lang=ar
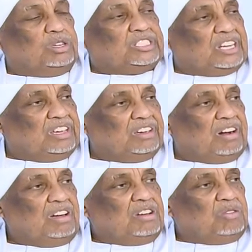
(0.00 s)

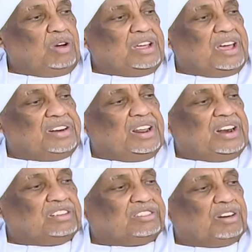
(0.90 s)
الشهيرة وهي
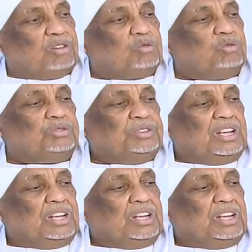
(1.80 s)
أننا سنكون